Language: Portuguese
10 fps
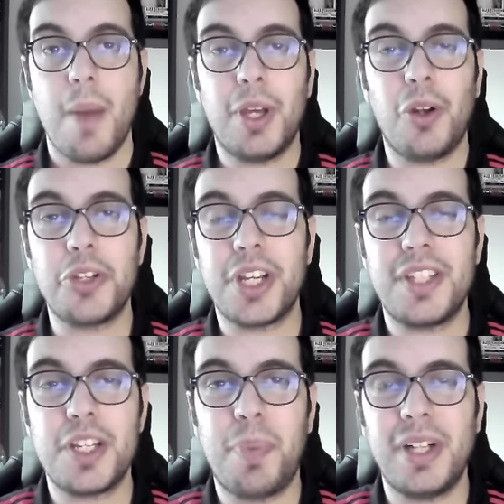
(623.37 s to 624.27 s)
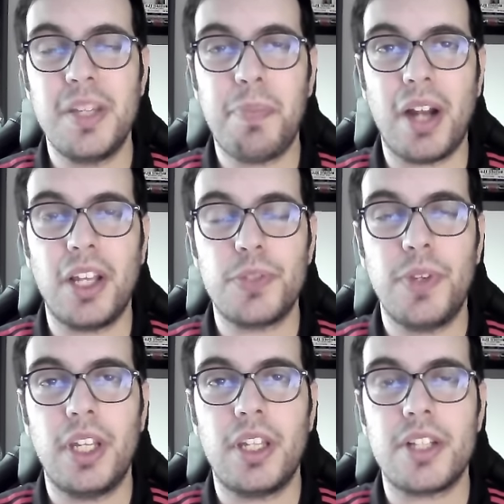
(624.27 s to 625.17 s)
também não te esqueças de participar neste
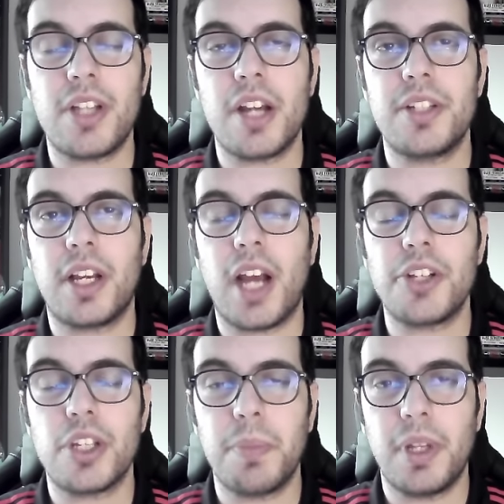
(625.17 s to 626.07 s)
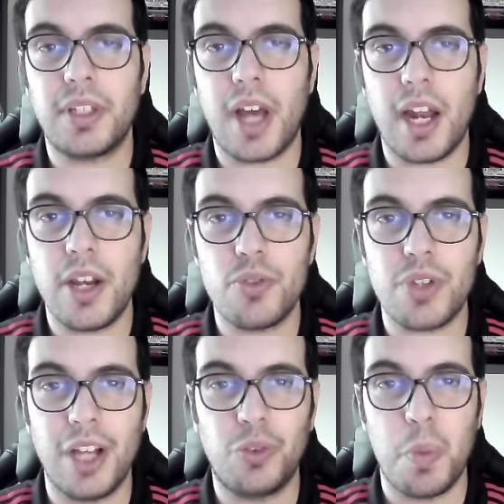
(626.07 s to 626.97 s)
vídeo e deixares na caixa de
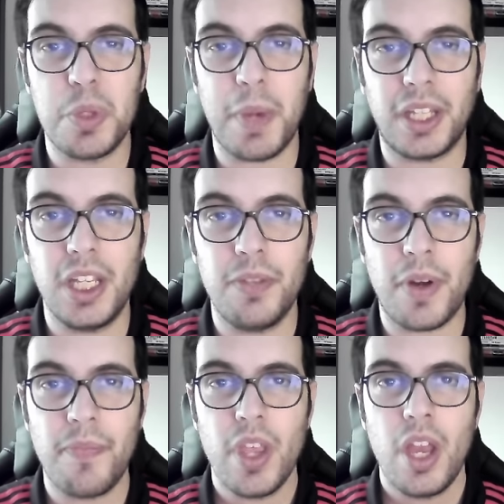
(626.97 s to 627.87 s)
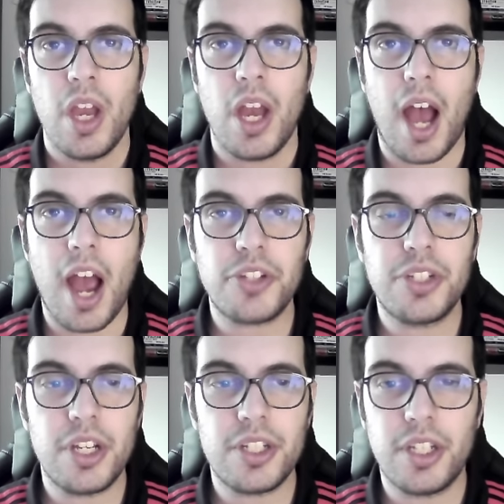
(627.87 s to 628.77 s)
comentários a tua perspectiva.
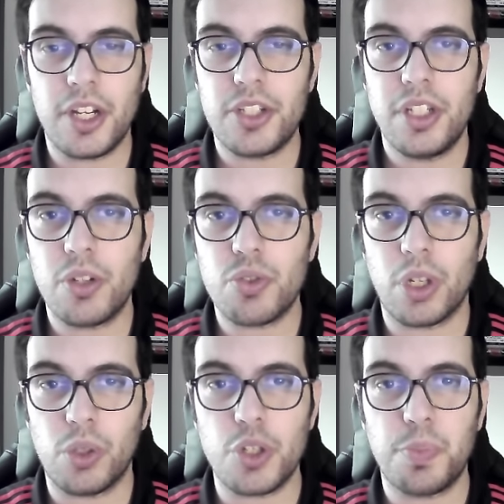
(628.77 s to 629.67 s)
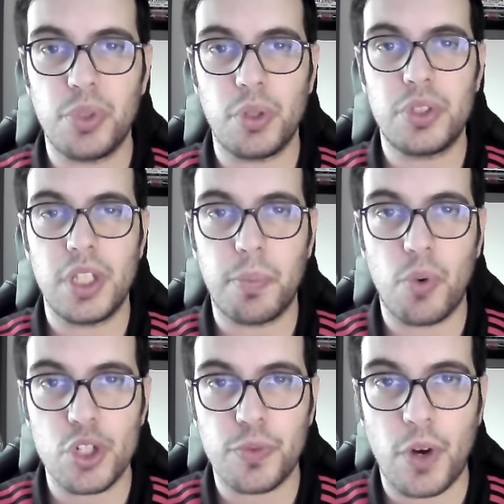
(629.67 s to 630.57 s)
Achas que estes 5 jogadores podiam ser
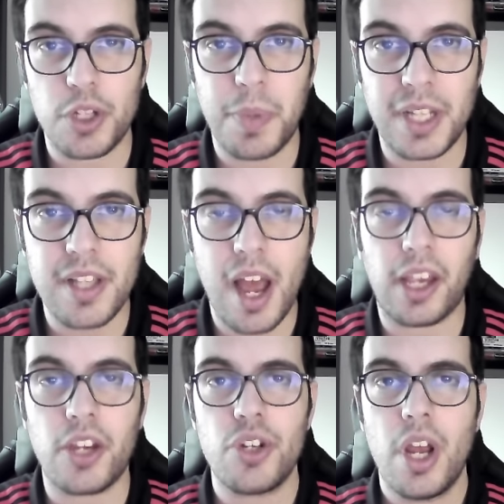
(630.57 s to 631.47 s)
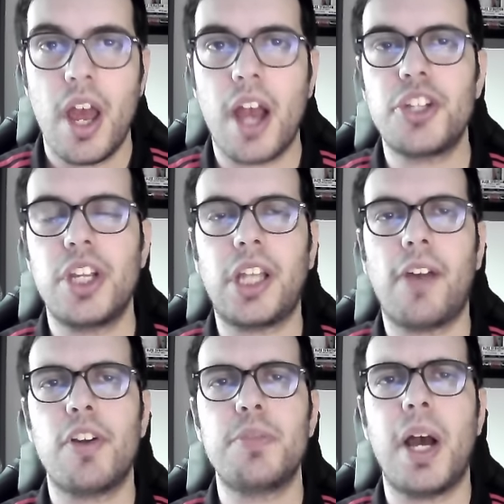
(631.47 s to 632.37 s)
bons fortes para as águias?
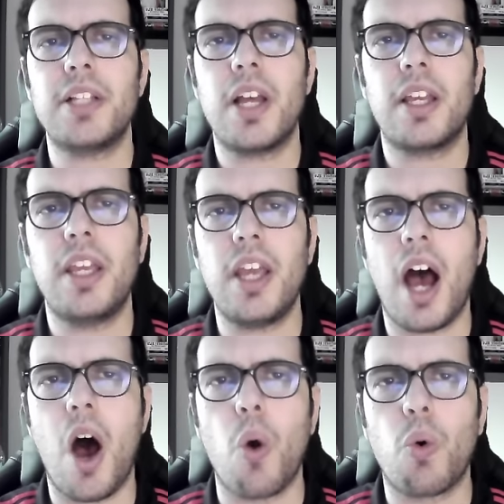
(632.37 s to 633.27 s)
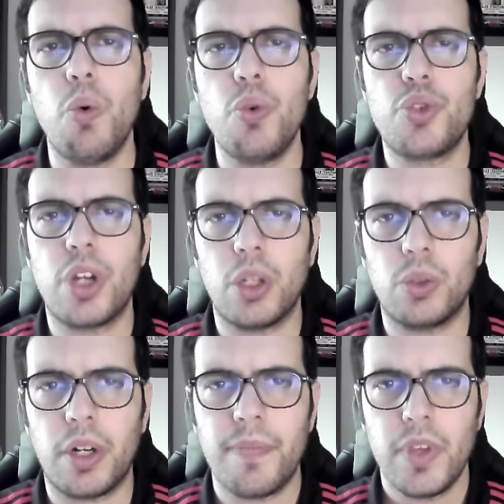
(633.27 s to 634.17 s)
Acrescentavas mais aqui a algum
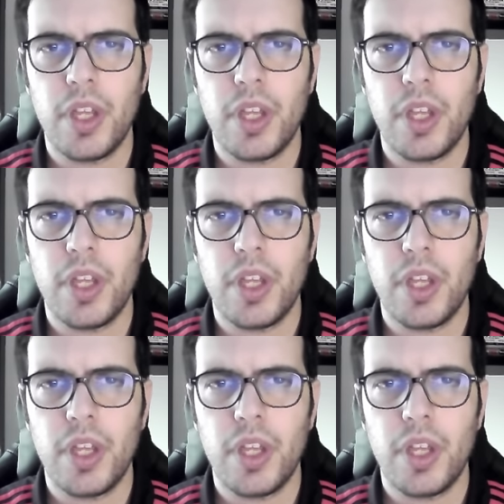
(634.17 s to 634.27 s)
jogador